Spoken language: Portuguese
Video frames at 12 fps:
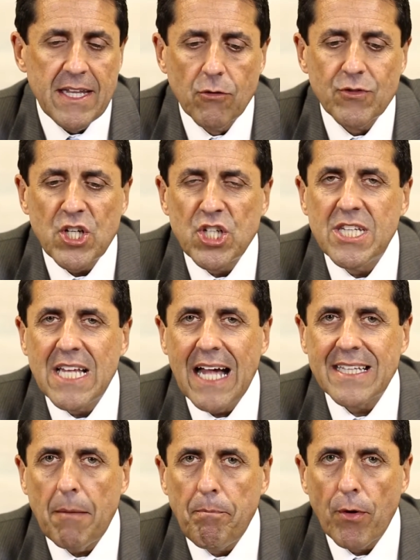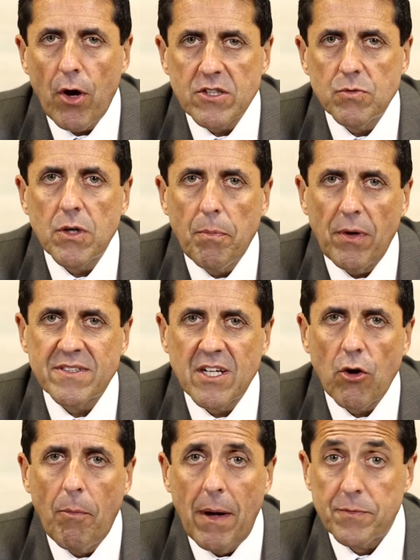Não deixe nada próximo que possa
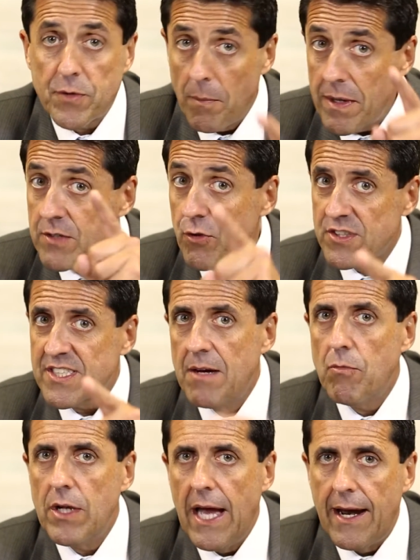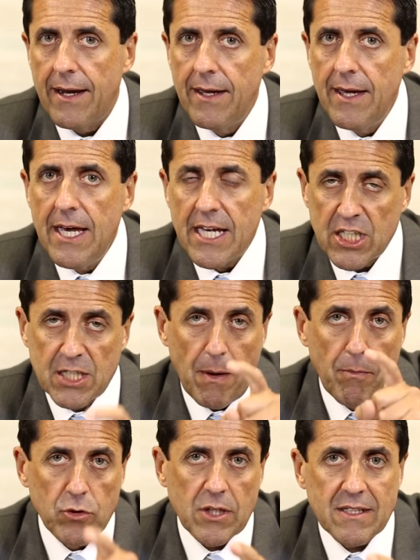ser roubado. Principalmente você, mulher, que
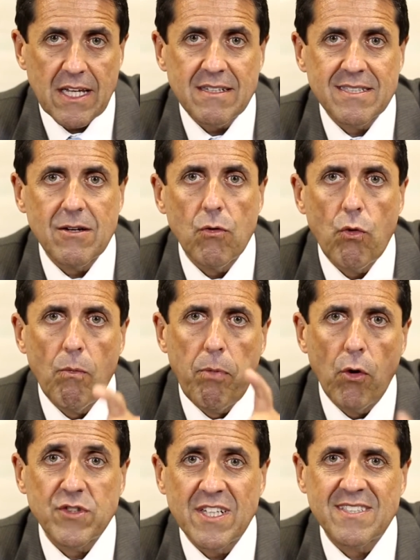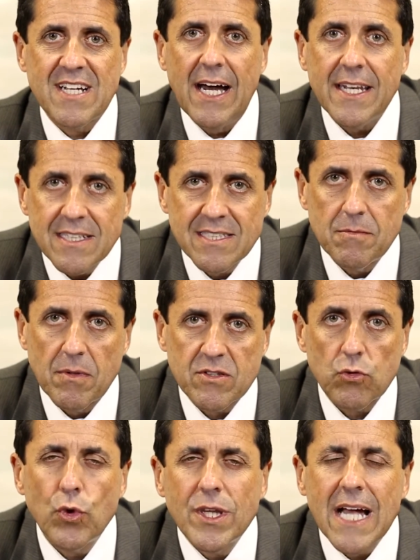chama muita atenção com bolsas
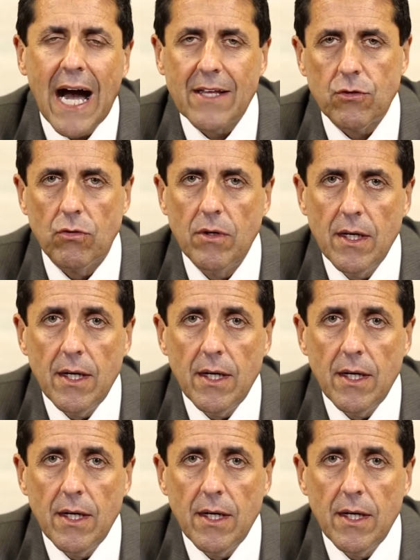caríssimas. Cuidado!